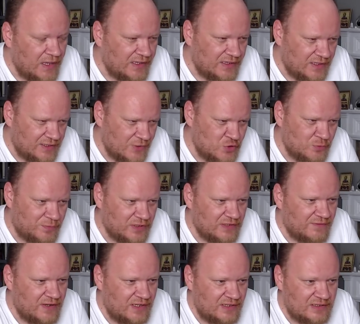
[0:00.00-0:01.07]
Я хочу
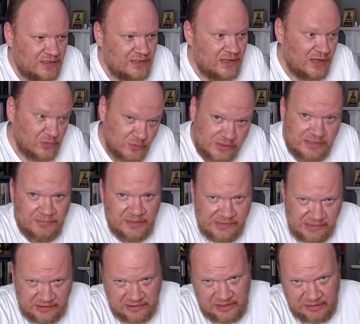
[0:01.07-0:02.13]
поговорить о русском
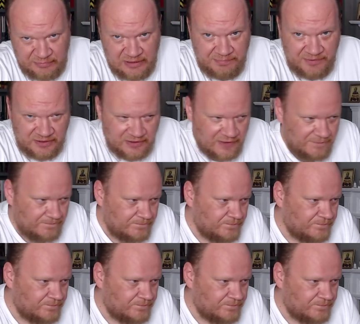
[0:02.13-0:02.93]
национальном напитке.